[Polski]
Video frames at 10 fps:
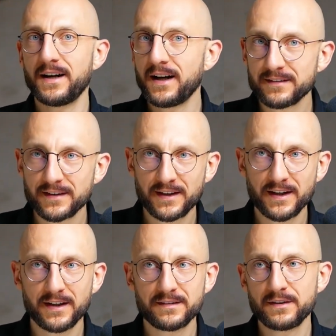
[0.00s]

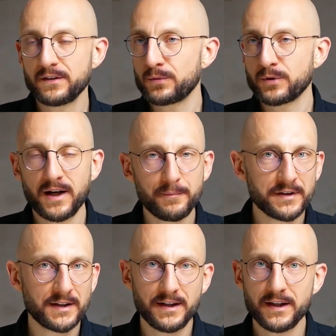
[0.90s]
ankiet, nie
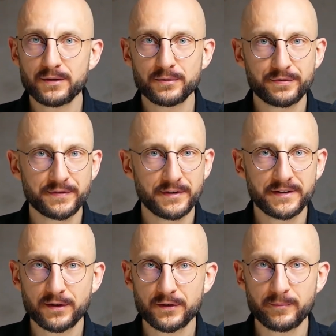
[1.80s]
słuchamy klientów y,
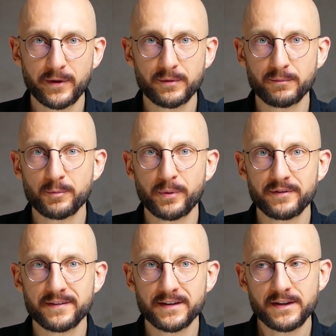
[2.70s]
tego, co mają nam do
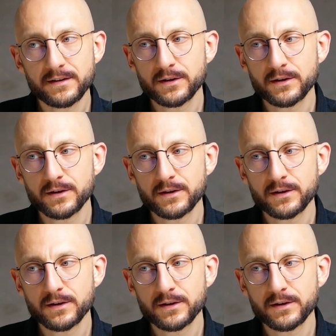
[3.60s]
powiedzenia,